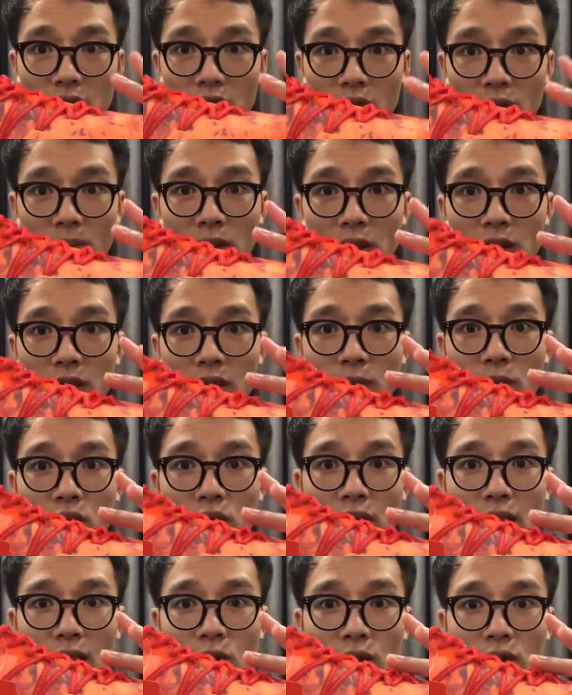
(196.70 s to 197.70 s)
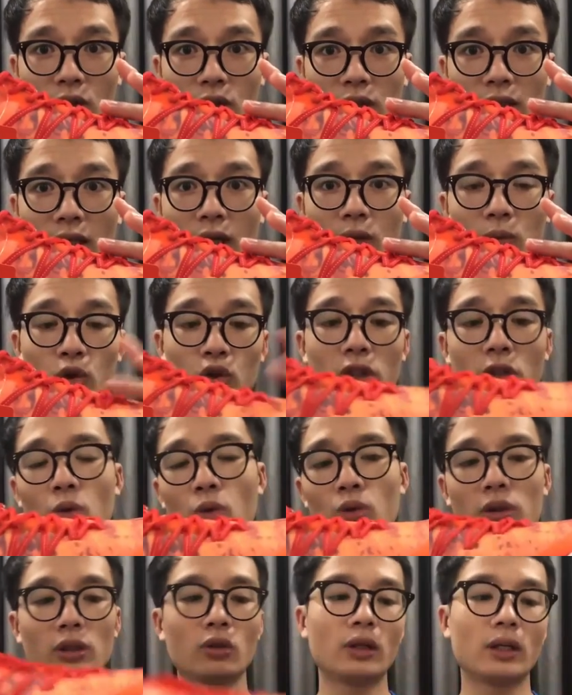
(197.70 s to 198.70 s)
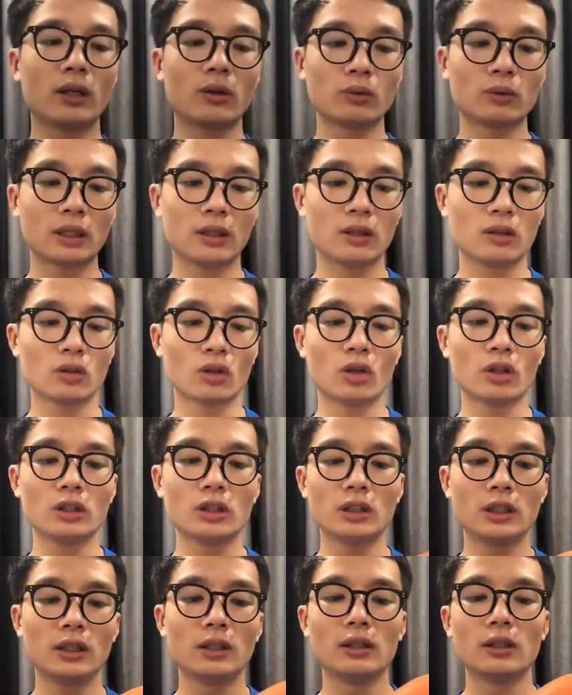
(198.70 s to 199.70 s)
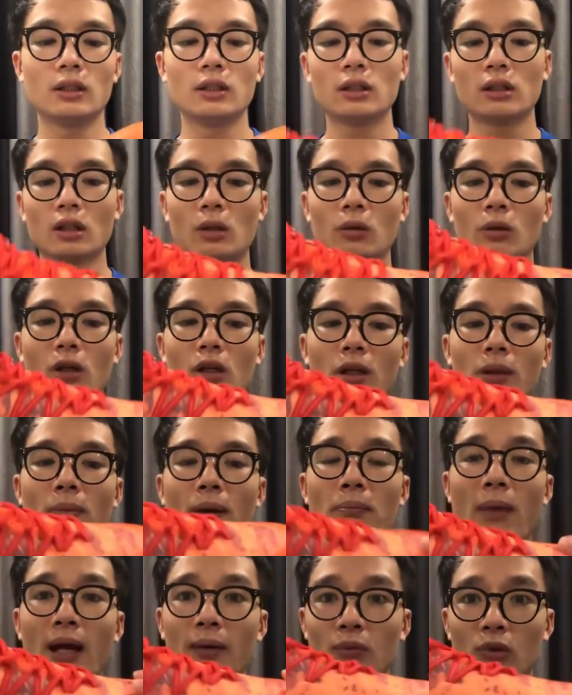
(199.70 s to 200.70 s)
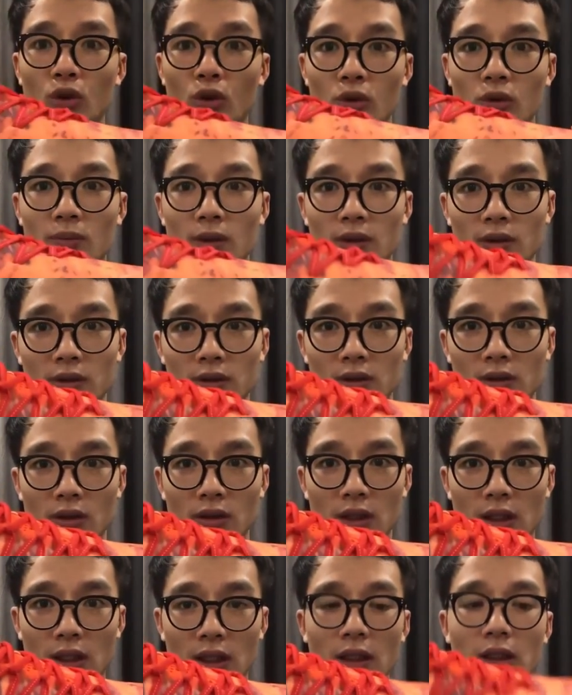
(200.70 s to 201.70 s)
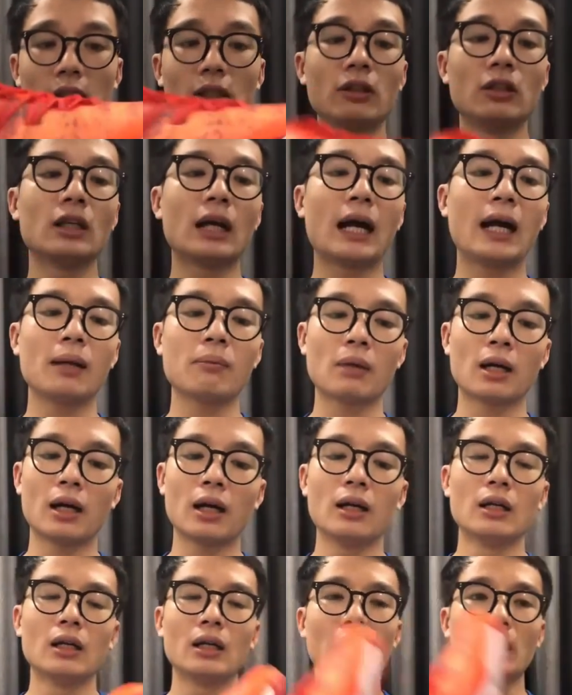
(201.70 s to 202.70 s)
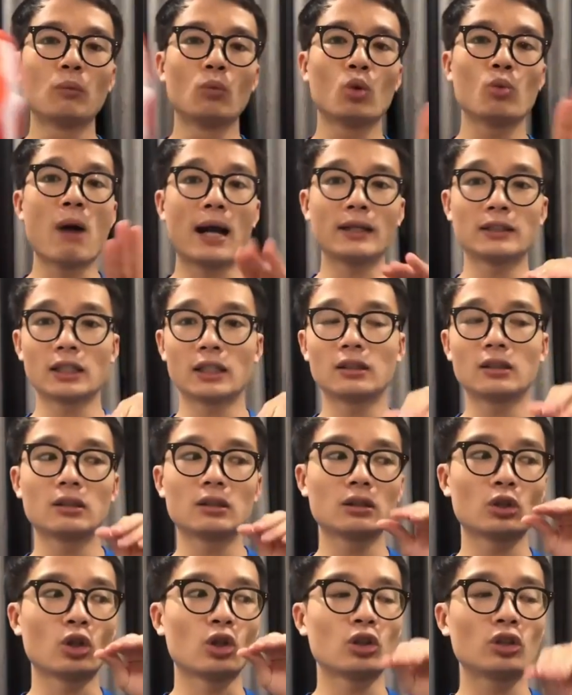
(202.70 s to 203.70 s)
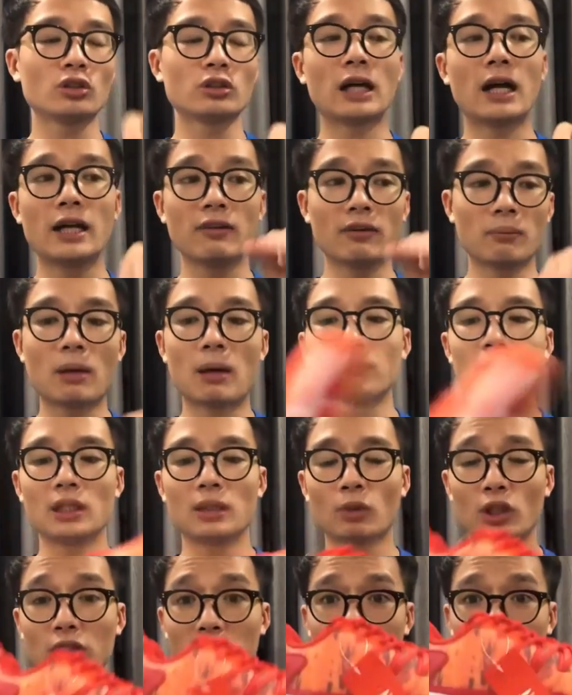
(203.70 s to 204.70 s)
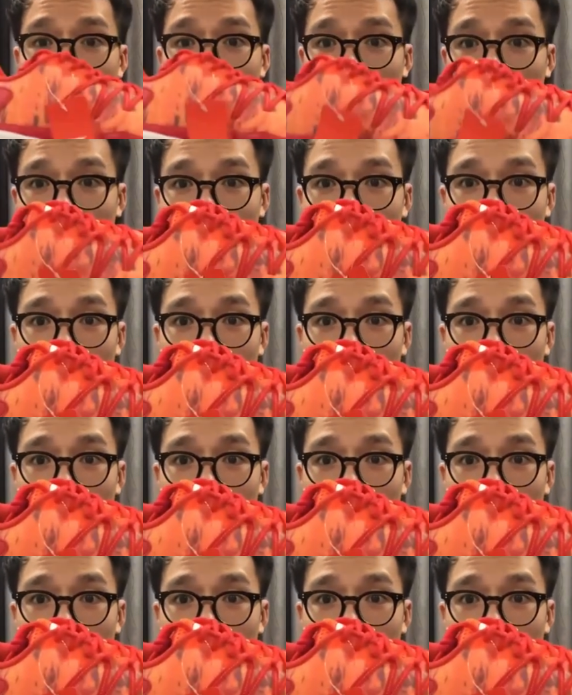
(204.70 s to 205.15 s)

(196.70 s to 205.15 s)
bình thường những mẫu giày khác có thể nó sẽ cao hơn một xíu thì đôi này cũng thấy nó nó hơi không hơi bẹt bẹt một chút đấy thì những ai mà cái mũ bàn chân nó dày và mập thì mọi người sẽ